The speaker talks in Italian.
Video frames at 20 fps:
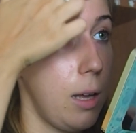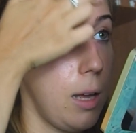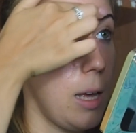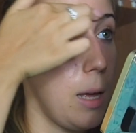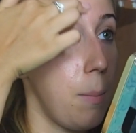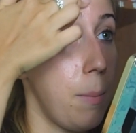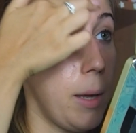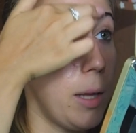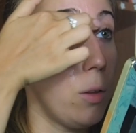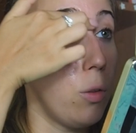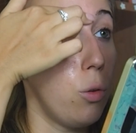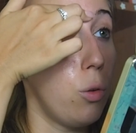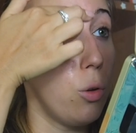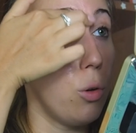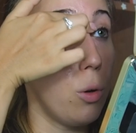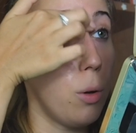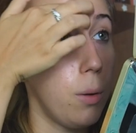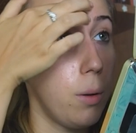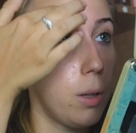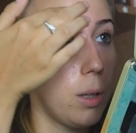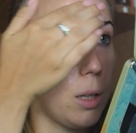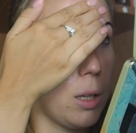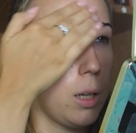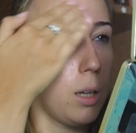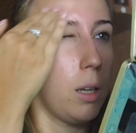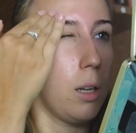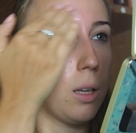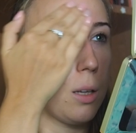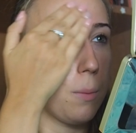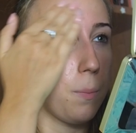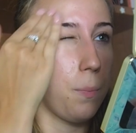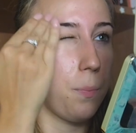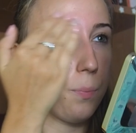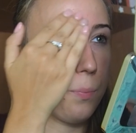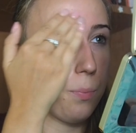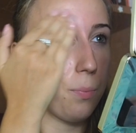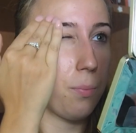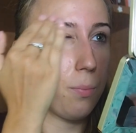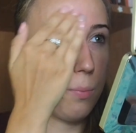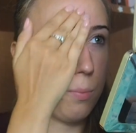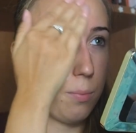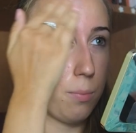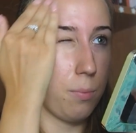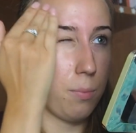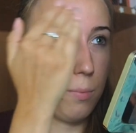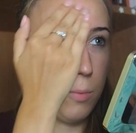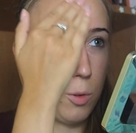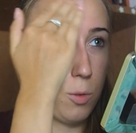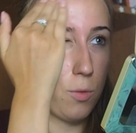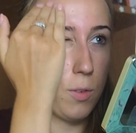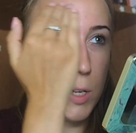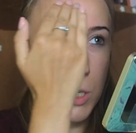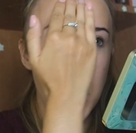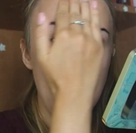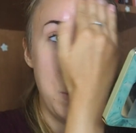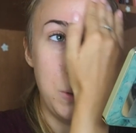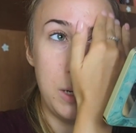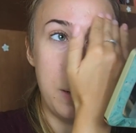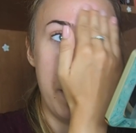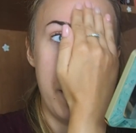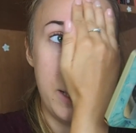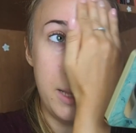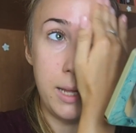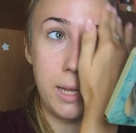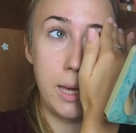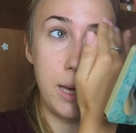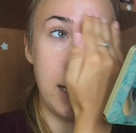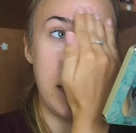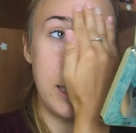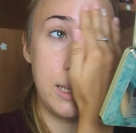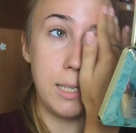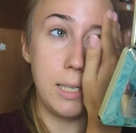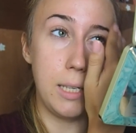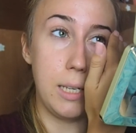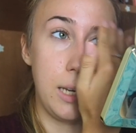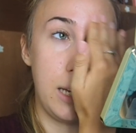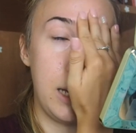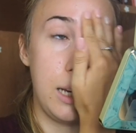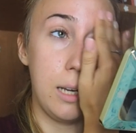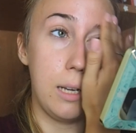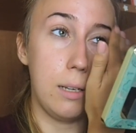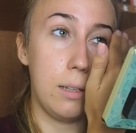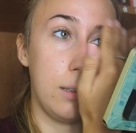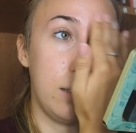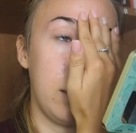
e mento non fa assolutamente niente se